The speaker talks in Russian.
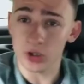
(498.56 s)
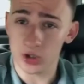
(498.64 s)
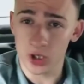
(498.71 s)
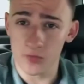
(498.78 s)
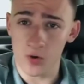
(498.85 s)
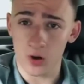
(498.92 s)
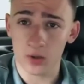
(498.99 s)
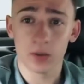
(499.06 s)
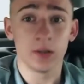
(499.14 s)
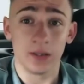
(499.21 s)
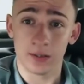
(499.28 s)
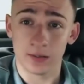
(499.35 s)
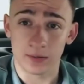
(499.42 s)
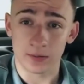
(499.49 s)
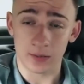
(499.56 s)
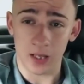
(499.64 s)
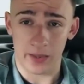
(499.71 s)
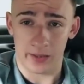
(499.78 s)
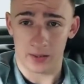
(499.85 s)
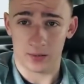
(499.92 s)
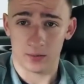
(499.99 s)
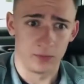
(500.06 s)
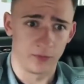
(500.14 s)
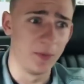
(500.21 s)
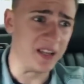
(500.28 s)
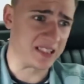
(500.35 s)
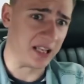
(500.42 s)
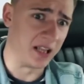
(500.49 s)
Ничего. Надо. В
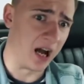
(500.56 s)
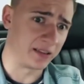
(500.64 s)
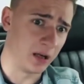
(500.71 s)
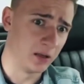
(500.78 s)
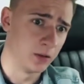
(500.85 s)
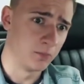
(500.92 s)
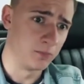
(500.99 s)
смысле надо?